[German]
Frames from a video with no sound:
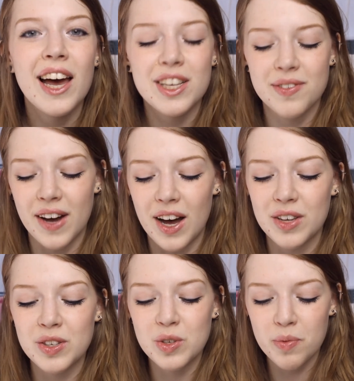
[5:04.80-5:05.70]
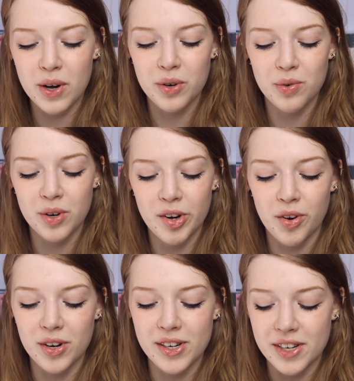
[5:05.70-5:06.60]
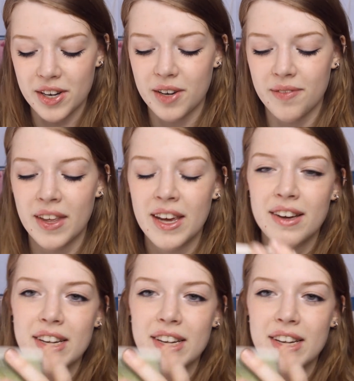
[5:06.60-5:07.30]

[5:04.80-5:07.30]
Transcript: es war super cool und ähm,